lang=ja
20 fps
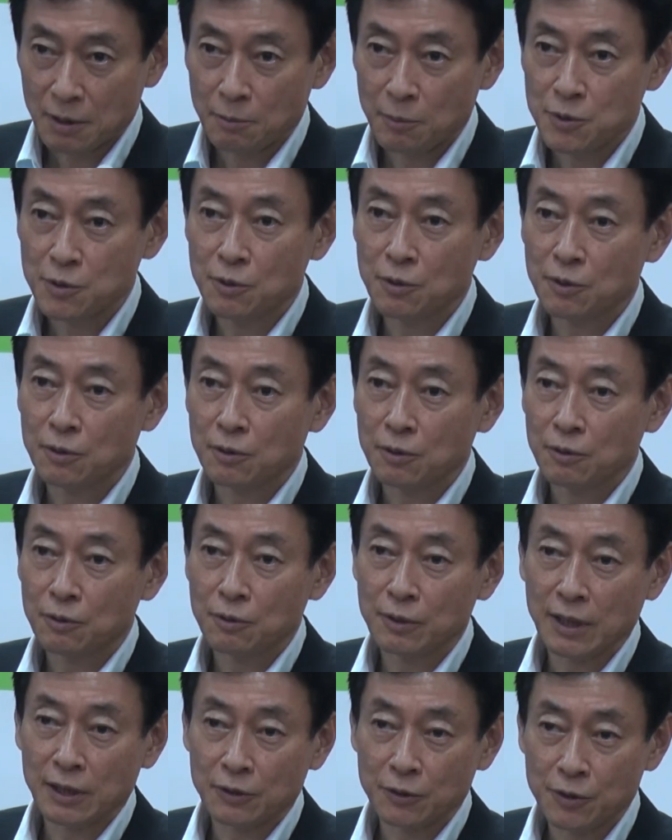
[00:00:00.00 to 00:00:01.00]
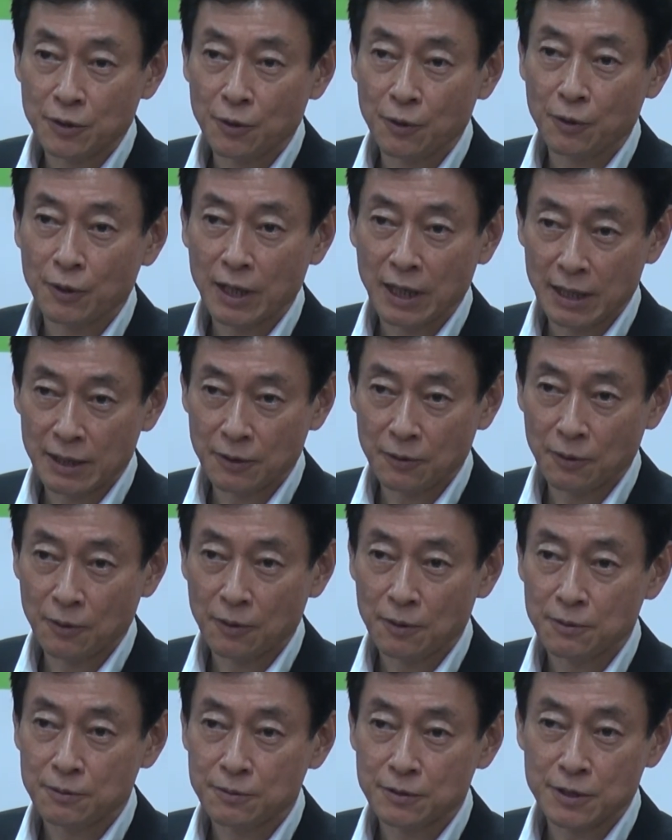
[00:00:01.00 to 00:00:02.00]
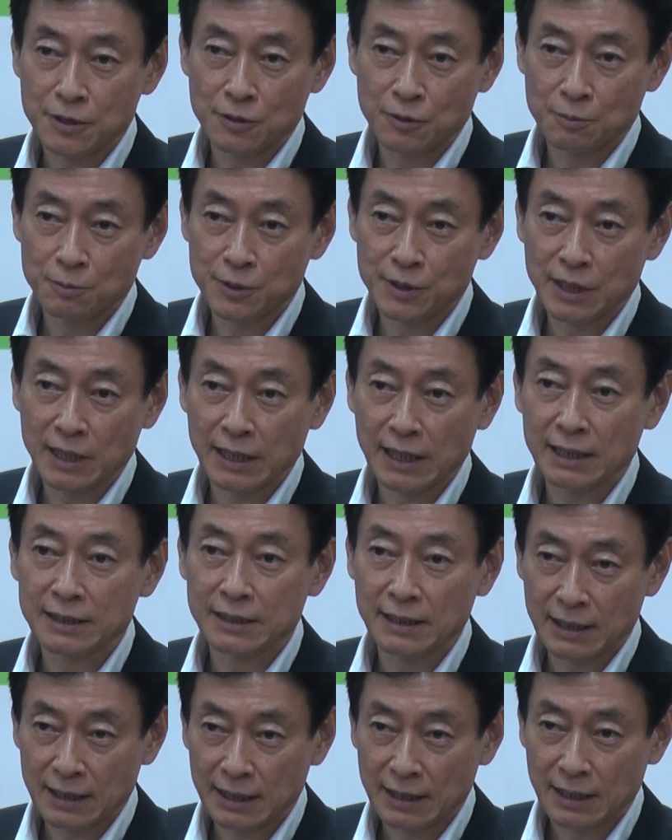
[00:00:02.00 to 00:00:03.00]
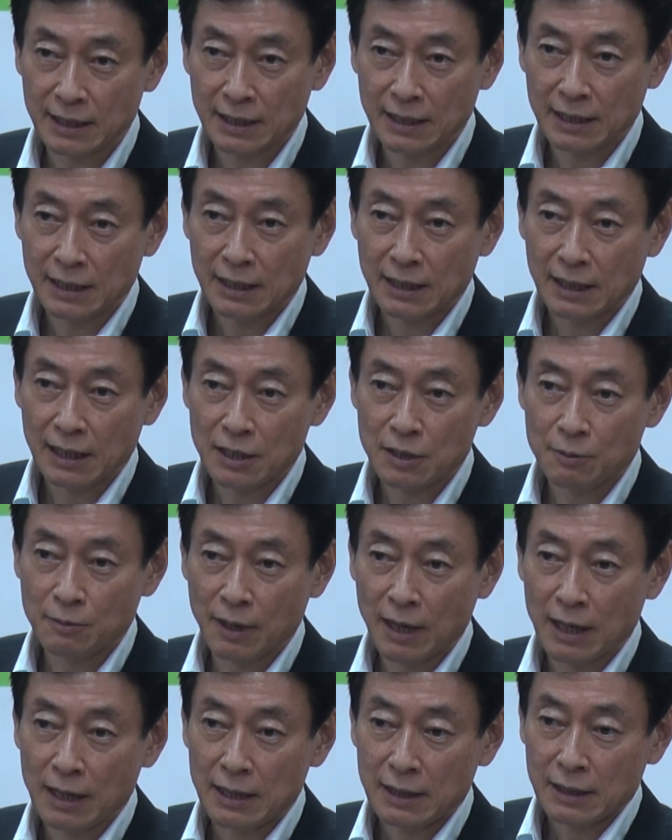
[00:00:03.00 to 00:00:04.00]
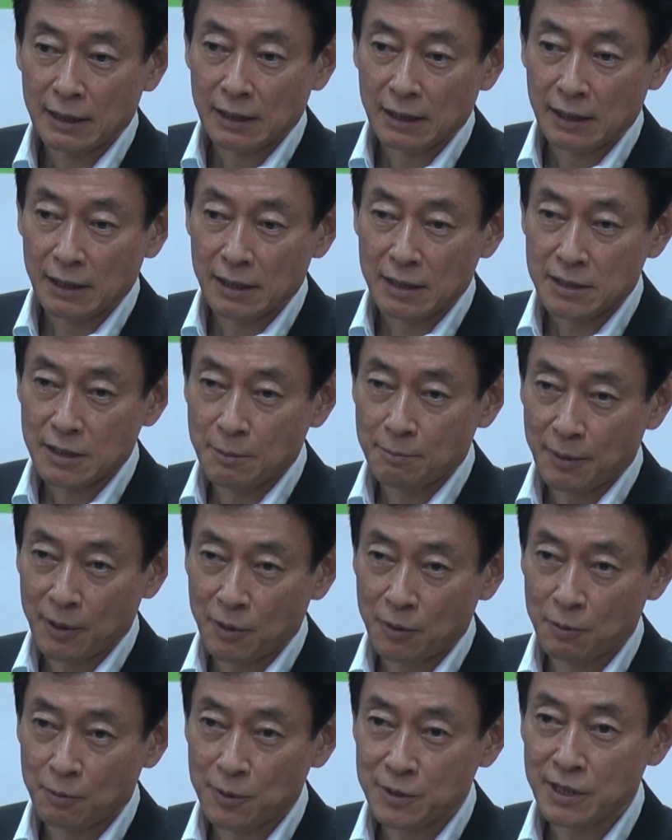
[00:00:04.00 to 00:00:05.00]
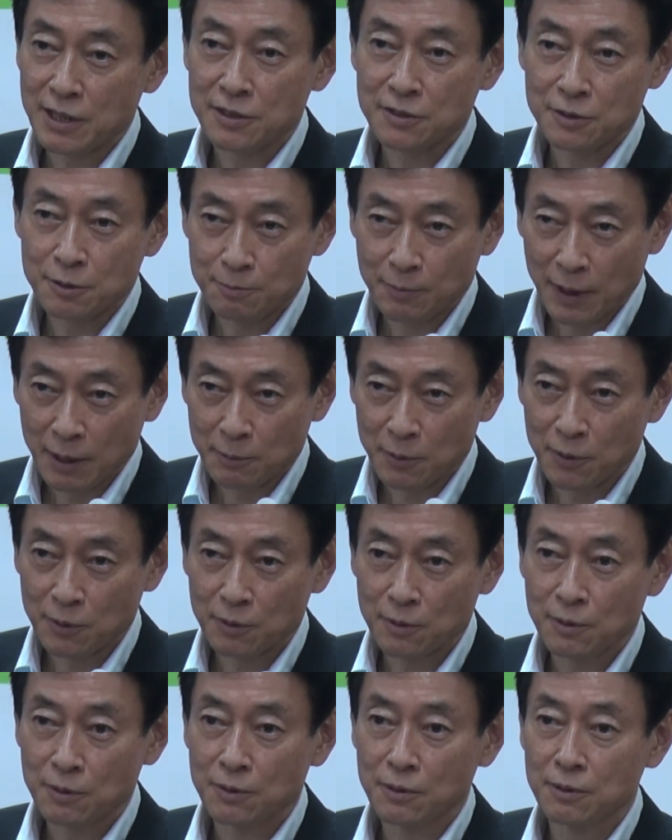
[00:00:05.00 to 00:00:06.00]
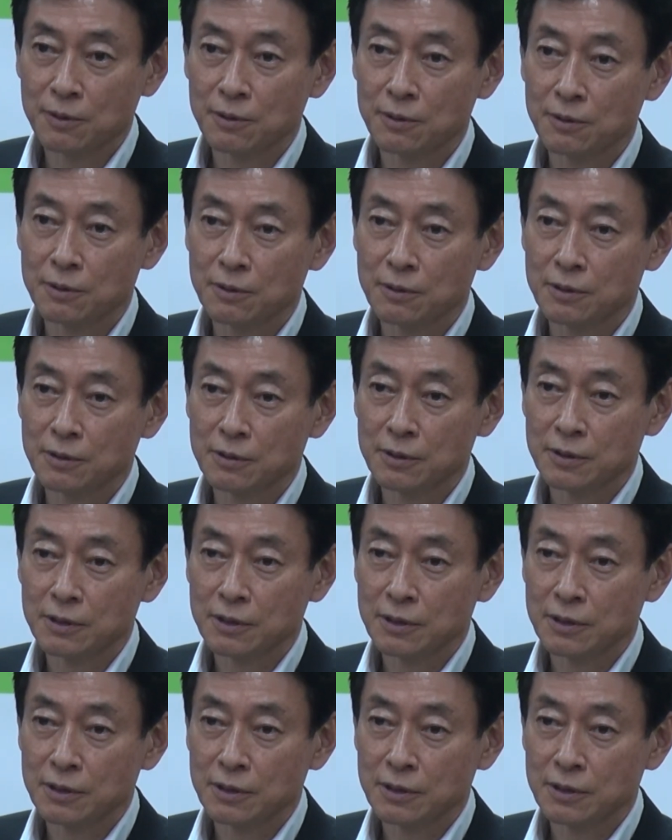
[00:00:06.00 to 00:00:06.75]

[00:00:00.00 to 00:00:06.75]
もちろん今回の医療、介護、福祉の分野であったり、あるいは先般訪問したスーパーも